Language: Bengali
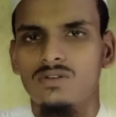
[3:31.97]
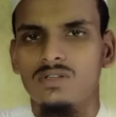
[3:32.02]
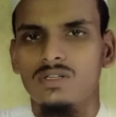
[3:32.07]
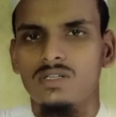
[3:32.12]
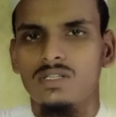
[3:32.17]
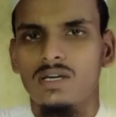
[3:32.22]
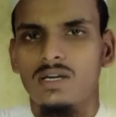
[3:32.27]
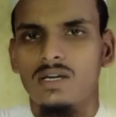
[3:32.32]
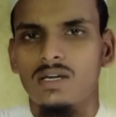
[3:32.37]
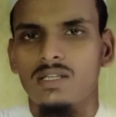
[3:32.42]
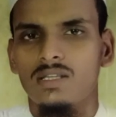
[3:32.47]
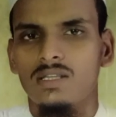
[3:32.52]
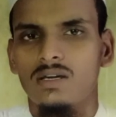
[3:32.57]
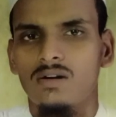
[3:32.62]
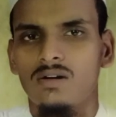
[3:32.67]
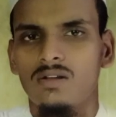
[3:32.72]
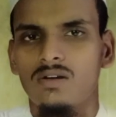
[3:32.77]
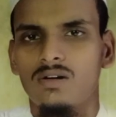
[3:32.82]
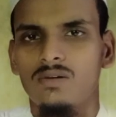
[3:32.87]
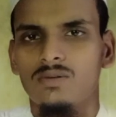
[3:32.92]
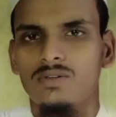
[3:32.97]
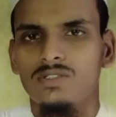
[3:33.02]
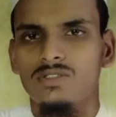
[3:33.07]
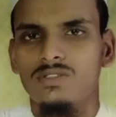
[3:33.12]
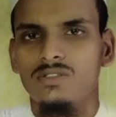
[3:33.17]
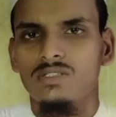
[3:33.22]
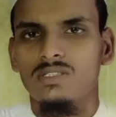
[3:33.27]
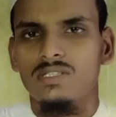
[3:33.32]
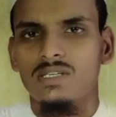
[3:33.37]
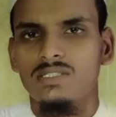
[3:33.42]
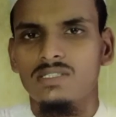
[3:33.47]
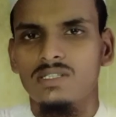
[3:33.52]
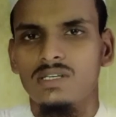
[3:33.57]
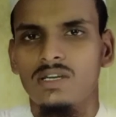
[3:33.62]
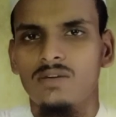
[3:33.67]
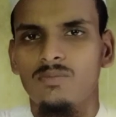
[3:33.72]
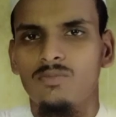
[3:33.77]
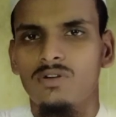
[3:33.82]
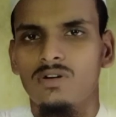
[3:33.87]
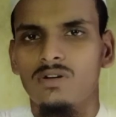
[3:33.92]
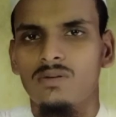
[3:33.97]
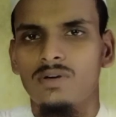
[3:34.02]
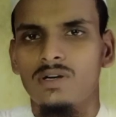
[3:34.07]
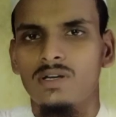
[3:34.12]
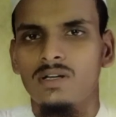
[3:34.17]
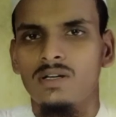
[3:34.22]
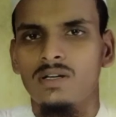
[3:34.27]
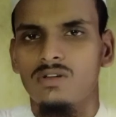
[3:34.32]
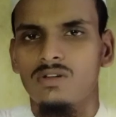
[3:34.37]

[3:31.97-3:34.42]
হয়ে থাকেন তাহলে অবশ্যই সাবস্ক্রাইব করবেন